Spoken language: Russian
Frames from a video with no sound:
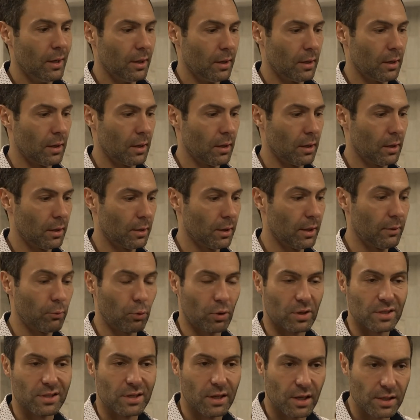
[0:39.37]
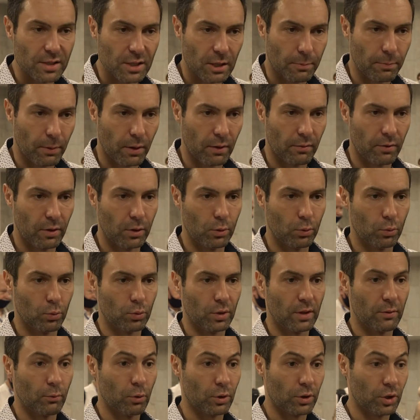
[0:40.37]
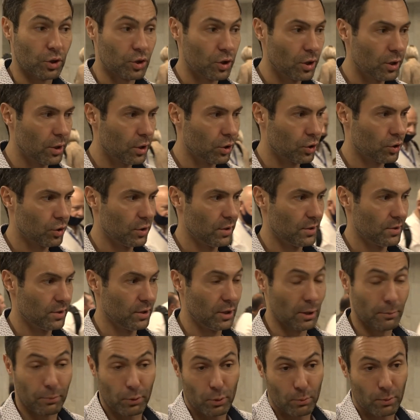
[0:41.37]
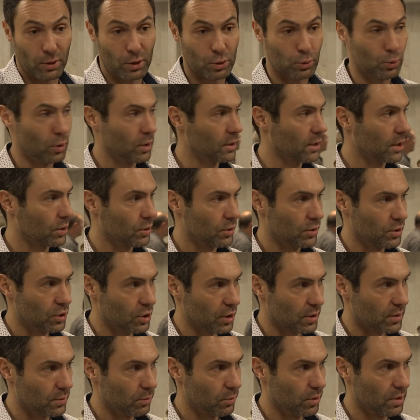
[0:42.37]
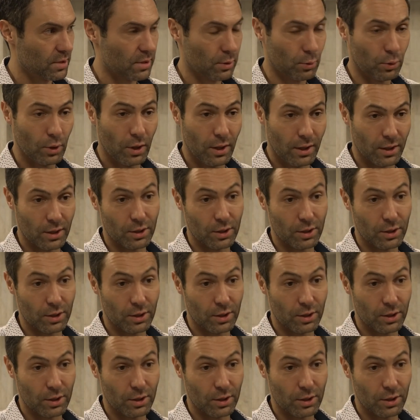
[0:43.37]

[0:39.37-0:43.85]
э, на его рассказах про войну, на его отношении к жизни, я понимаю, что я также сейчас мыслю.